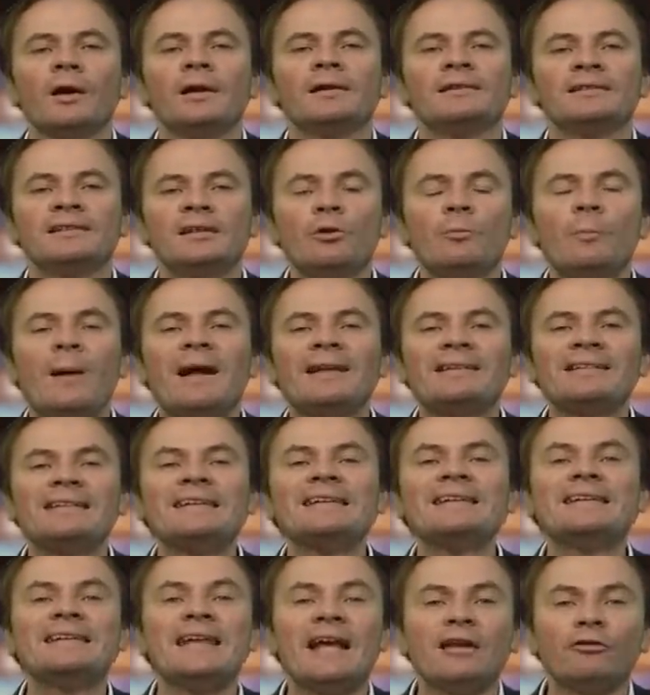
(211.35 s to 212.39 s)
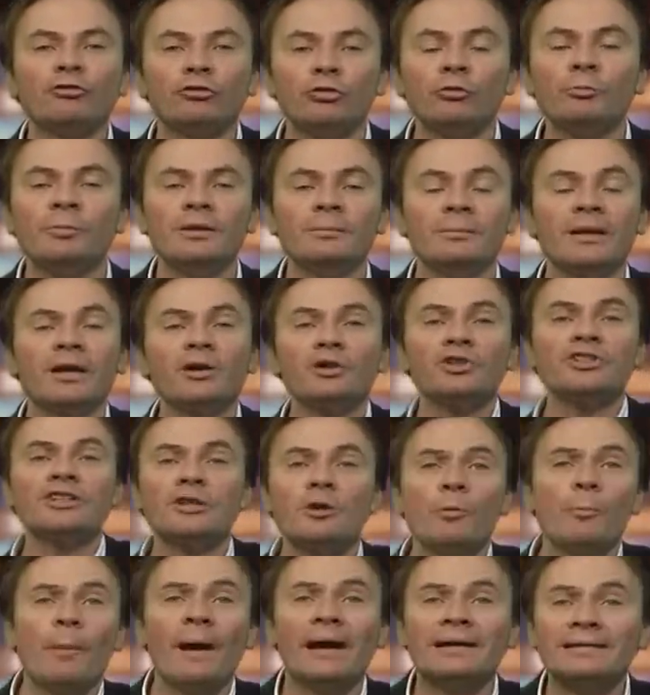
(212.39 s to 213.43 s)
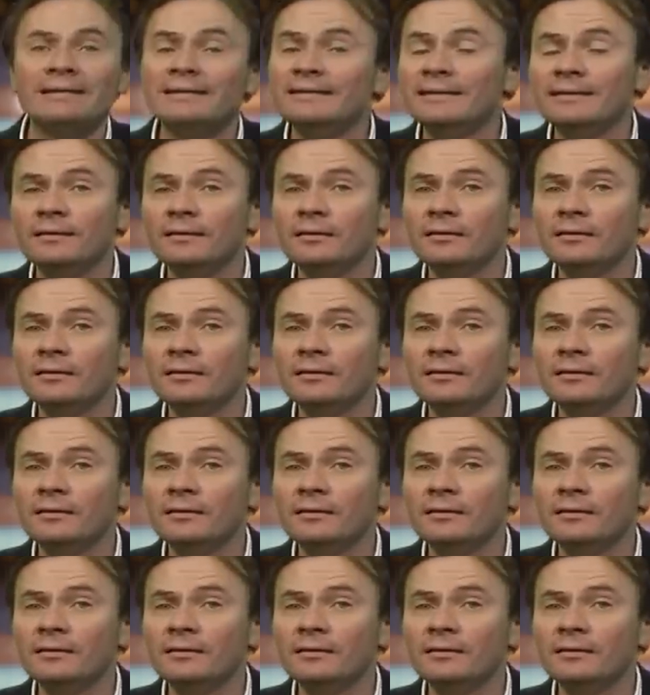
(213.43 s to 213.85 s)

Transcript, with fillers: C'est le parti qui a subi. Mais quand je dis le parti,